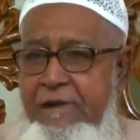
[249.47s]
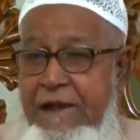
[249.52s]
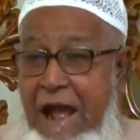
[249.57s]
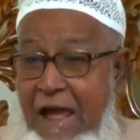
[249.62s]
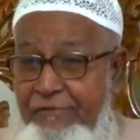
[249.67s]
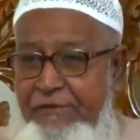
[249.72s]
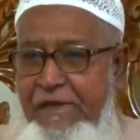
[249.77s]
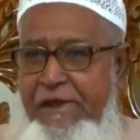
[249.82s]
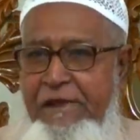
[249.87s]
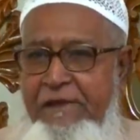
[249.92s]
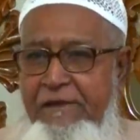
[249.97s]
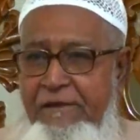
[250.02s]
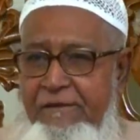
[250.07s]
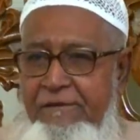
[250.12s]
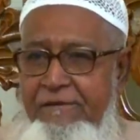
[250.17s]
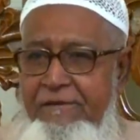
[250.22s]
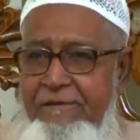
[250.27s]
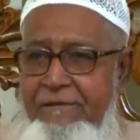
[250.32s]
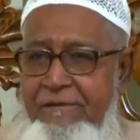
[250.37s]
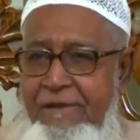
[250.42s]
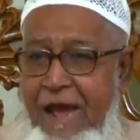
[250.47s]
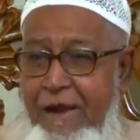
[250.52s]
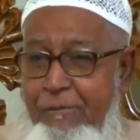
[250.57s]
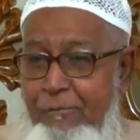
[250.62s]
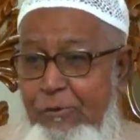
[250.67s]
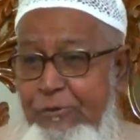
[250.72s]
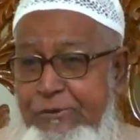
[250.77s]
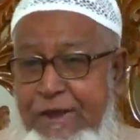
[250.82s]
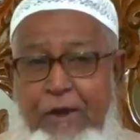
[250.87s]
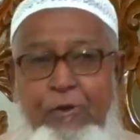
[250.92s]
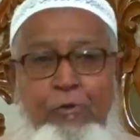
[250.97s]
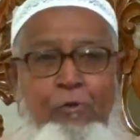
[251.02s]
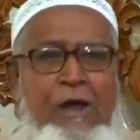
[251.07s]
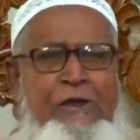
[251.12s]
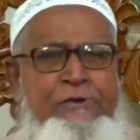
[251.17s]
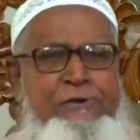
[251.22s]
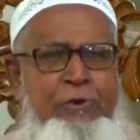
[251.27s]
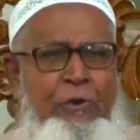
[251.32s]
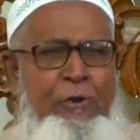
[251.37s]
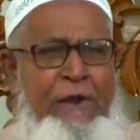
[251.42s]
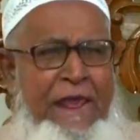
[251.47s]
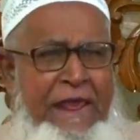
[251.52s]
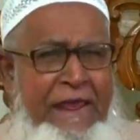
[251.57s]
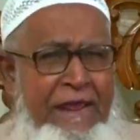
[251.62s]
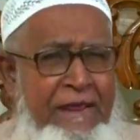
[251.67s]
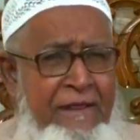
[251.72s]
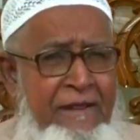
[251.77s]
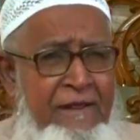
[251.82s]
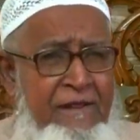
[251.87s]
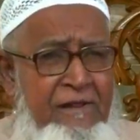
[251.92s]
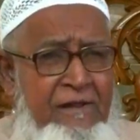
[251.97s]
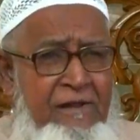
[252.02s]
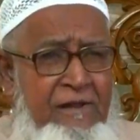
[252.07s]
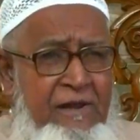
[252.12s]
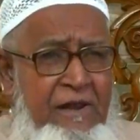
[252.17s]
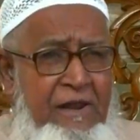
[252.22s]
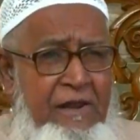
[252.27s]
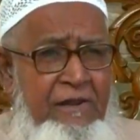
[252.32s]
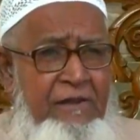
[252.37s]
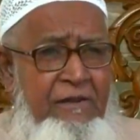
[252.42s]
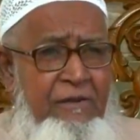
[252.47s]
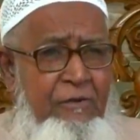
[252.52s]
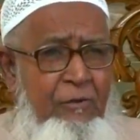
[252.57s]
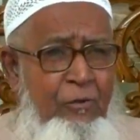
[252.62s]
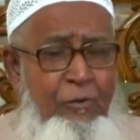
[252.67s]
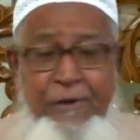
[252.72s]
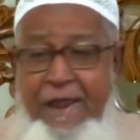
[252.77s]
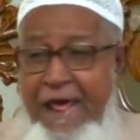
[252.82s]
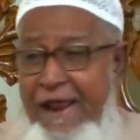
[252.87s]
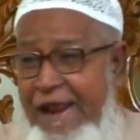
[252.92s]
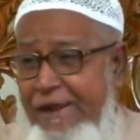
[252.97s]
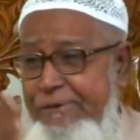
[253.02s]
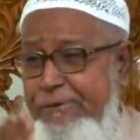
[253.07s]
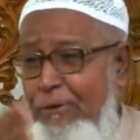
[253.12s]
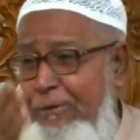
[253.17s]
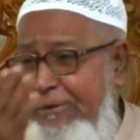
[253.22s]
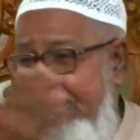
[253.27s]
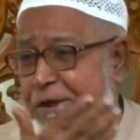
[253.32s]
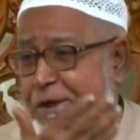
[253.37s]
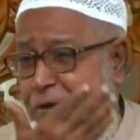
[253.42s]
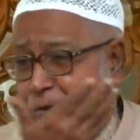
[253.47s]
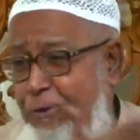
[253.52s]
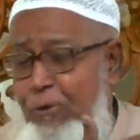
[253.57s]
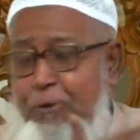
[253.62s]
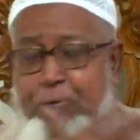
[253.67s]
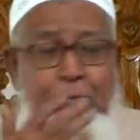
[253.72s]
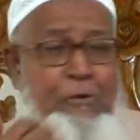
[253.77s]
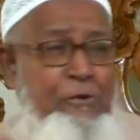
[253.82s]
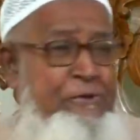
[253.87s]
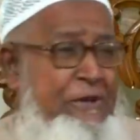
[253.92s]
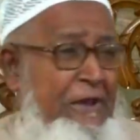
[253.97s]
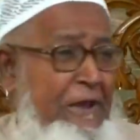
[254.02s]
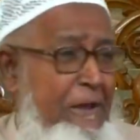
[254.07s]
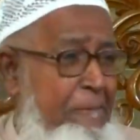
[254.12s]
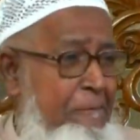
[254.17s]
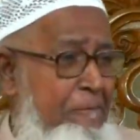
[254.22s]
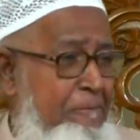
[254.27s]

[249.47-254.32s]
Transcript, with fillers: কান্দে আর মুসার ওয়াজ শোনে ওনার আসল দিয়ে চোখ মুছে